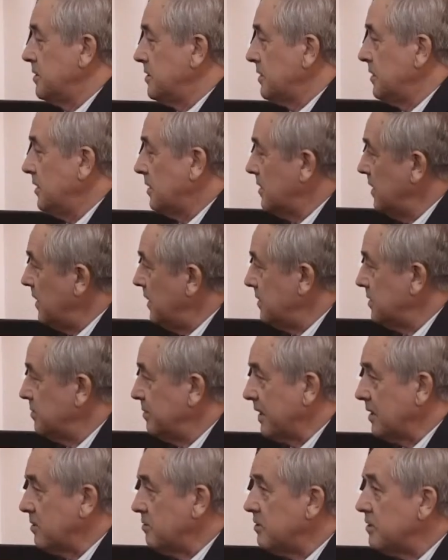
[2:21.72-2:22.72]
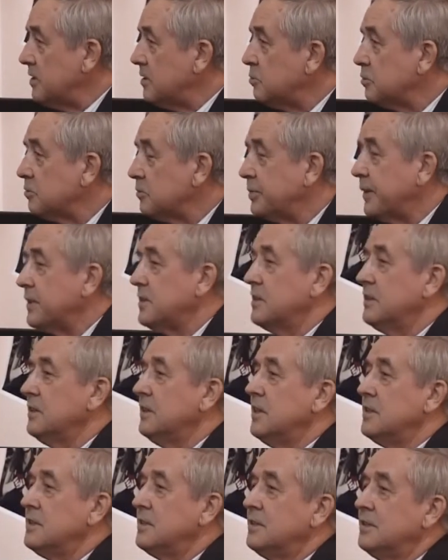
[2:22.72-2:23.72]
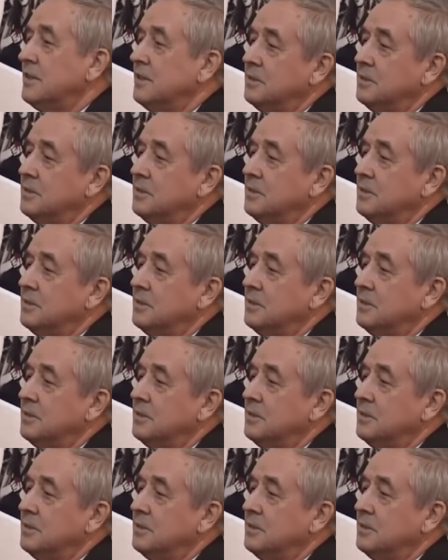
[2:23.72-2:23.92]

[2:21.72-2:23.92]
Геннадий Штурмин выразил пожелания и